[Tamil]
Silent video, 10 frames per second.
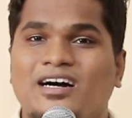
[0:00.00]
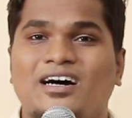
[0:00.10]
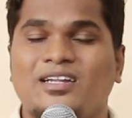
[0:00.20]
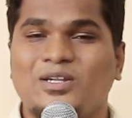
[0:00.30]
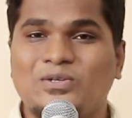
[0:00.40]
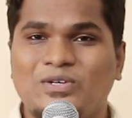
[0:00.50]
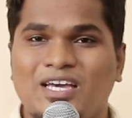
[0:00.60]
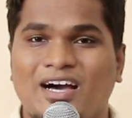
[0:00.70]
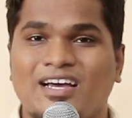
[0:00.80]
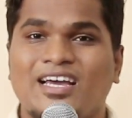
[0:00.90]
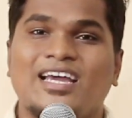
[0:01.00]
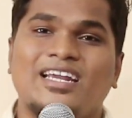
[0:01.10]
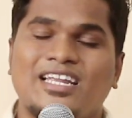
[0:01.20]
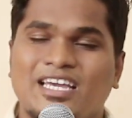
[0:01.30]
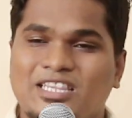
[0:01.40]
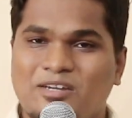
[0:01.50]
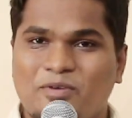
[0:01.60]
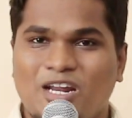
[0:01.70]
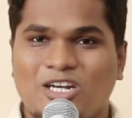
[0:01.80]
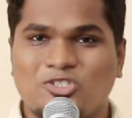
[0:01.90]
ஹலலூயா இன்றைக்கு எத்தனை
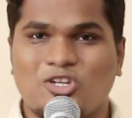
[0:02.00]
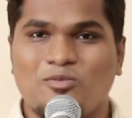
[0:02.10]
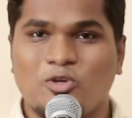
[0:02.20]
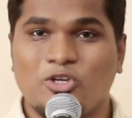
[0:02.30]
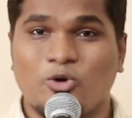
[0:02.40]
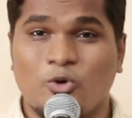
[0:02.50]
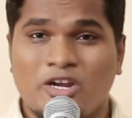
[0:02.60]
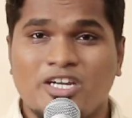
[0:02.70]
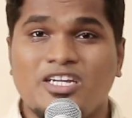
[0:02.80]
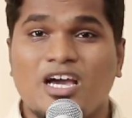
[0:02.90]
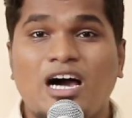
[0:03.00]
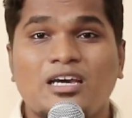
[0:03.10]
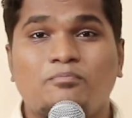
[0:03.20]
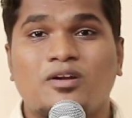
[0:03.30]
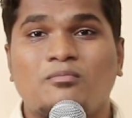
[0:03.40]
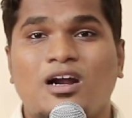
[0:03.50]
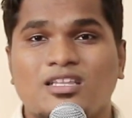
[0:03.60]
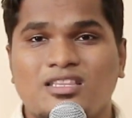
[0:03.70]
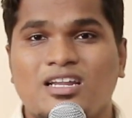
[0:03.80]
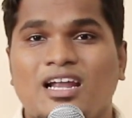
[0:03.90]
பேரால சொல்ல முடியும் நியாய
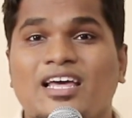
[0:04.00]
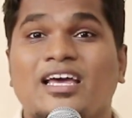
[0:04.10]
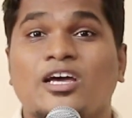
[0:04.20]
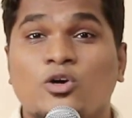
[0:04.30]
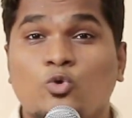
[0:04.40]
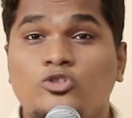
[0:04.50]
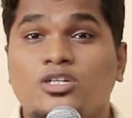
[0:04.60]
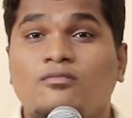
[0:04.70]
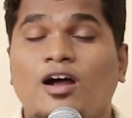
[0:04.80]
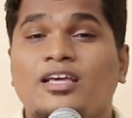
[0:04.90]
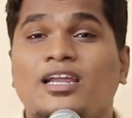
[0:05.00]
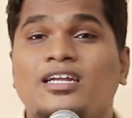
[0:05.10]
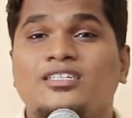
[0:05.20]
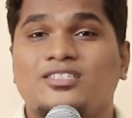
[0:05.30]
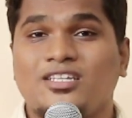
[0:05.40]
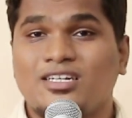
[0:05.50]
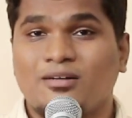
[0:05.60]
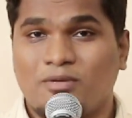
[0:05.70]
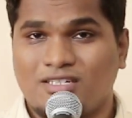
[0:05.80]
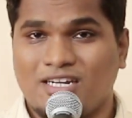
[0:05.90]
பிரமாணத்தினாலே குற்றவாளிகள் என்று
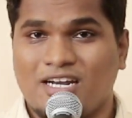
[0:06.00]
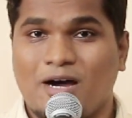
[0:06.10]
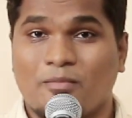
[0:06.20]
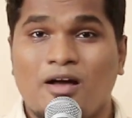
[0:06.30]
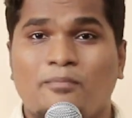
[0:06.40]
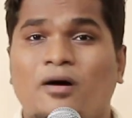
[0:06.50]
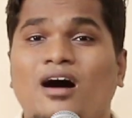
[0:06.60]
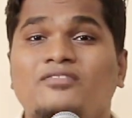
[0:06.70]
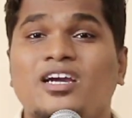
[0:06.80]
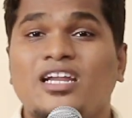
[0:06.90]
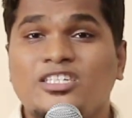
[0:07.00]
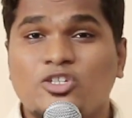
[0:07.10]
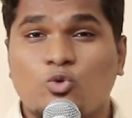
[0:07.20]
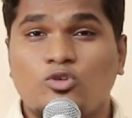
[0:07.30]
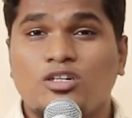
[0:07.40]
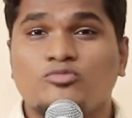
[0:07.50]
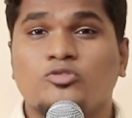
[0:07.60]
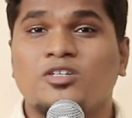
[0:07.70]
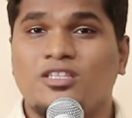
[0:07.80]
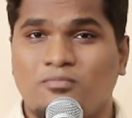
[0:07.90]
தீர்க்கப்பட்ட நாம் பாவிகள் என்று
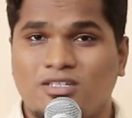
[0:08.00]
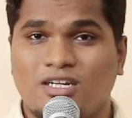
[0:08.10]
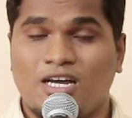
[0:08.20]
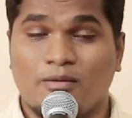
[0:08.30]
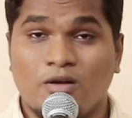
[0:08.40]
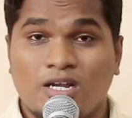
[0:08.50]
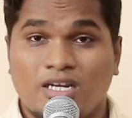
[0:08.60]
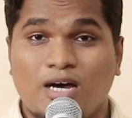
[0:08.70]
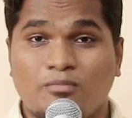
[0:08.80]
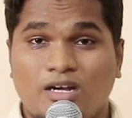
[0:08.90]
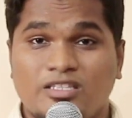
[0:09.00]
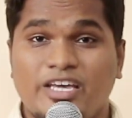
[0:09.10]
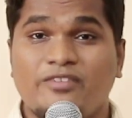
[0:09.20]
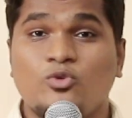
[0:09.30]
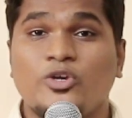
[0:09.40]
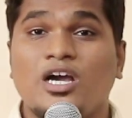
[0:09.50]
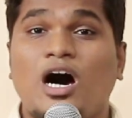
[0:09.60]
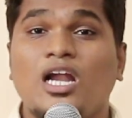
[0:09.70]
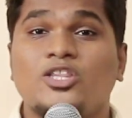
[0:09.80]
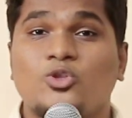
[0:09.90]
குற்றம் சுமத்தப்பட்ட நாம் நம் தேவனுடைய
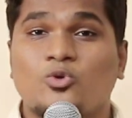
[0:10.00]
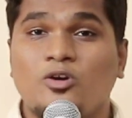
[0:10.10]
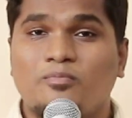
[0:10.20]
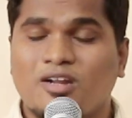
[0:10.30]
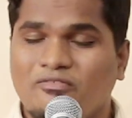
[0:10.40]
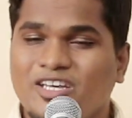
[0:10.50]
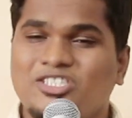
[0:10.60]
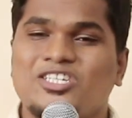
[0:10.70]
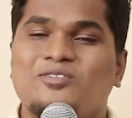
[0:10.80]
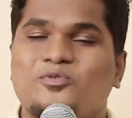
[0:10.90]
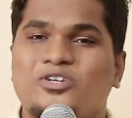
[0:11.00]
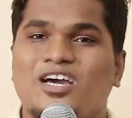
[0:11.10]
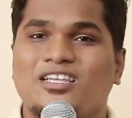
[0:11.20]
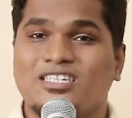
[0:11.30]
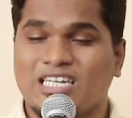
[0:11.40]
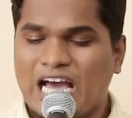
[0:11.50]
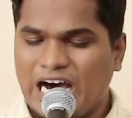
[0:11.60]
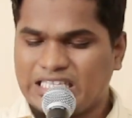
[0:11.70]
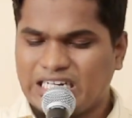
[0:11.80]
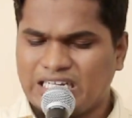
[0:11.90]
ஆலயத்திற்குள் பிரவேசிக்க முடியாது
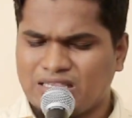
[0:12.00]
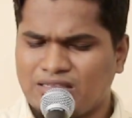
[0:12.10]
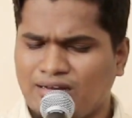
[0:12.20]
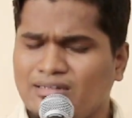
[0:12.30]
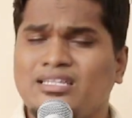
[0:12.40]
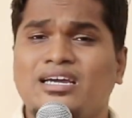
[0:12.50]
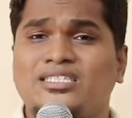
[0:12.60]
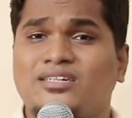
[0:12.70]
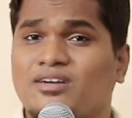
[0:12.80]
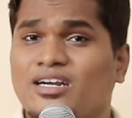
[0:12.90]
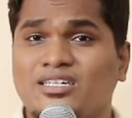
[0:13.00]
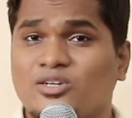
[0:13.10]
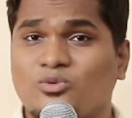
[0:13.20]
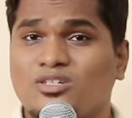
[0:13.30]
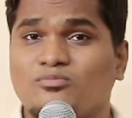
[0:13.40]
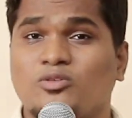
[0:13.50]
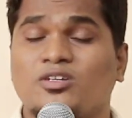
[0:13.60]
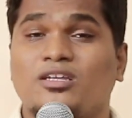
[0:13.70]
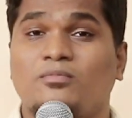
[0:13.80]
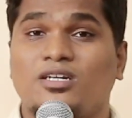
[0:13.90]
அதற்கு தகுதியற்றவர்கள் என்று குற்றம்
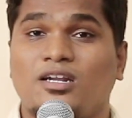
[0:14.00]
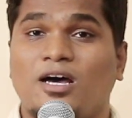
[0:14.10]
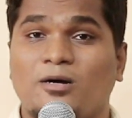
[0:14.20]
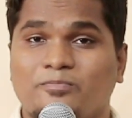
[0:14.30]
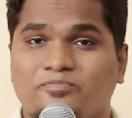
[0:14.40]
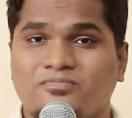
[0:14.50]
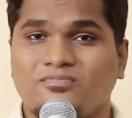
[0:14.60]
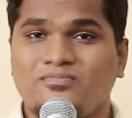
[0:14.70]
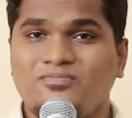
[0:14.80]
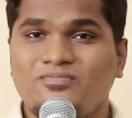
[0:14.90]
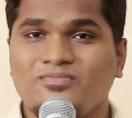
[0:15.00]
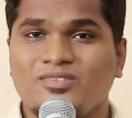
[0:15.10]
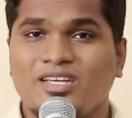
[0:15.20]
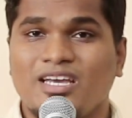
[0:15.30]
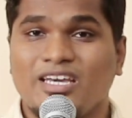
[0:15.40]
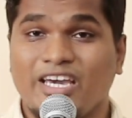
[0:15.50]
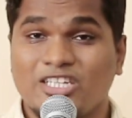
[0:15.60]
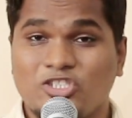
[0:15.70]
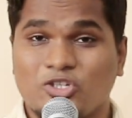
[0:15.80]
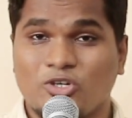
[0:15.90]
சுமத்தப்பட்ட நாம்
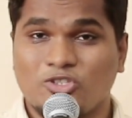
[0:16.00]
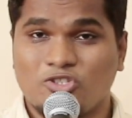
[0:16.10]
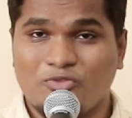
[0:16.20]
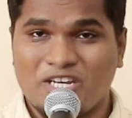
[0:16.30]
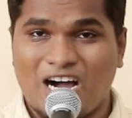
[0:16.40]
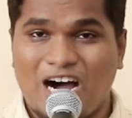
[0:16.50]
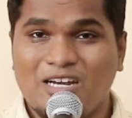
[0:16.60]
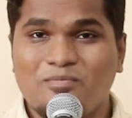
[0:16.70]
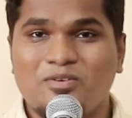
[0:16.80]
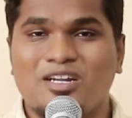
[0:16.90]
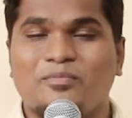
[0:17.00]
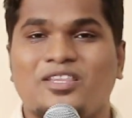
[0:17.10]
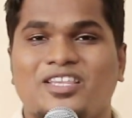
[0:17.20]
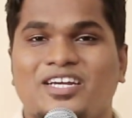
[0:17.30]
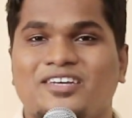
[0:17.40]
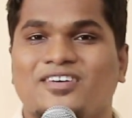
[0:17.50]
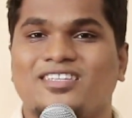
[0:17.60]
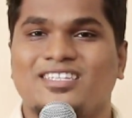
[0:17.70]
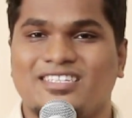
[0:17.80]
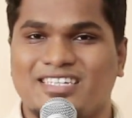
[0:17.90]
இயேசு கிறிஸ்துவின் அன்பு நம்மை தேடி
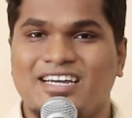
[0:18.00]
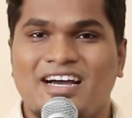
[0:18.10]
வந்தது